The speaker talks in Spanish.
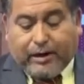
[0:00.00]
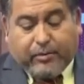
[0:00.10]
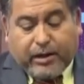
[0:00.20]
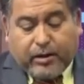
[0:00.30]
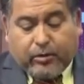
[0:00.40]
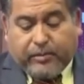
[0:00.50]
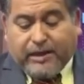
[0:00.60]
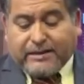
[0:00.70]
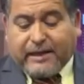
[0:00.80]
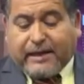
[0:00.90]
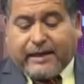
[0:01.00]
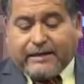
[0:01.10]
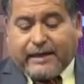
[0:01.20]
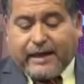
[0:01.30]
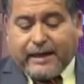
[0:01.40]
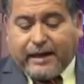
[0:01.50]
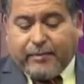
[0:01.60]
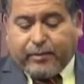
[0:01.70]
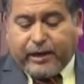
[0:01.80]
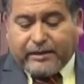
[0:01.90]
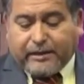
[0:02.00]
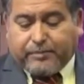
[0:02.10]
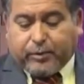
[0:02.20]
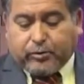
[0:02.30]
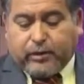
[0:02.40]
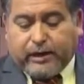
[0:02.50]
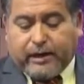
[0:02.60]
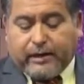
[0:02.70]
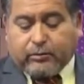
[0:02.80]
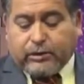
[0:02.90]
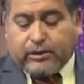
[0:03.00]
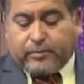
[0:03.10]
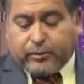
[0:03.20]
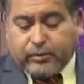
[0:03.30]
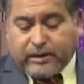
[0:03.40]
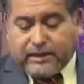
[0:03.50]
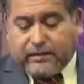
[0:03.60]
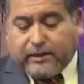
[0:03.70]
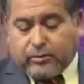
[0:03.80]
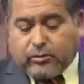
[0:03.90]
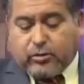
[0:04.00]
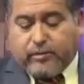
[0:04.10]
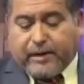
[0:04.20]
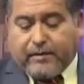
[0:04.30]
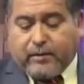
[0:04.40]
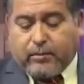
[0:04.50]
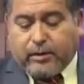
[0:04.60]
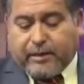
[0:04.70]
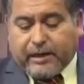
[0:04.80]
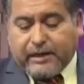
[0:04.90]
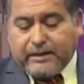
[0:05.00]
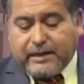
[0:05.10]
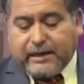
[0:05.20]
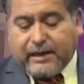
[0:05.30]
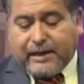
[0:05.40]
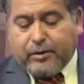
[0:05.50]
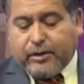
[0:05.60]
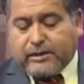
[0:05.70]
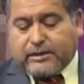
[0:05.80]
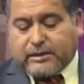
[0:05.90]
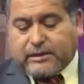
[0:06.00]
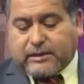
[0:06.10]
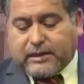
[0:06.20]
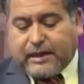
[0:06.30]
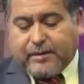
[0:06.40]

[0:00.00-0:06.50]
los camioneros me dicen que tenían que ir por la interportuaria. La ruta interportuaria se habilitó solo para vehículos de emergencia y camiones.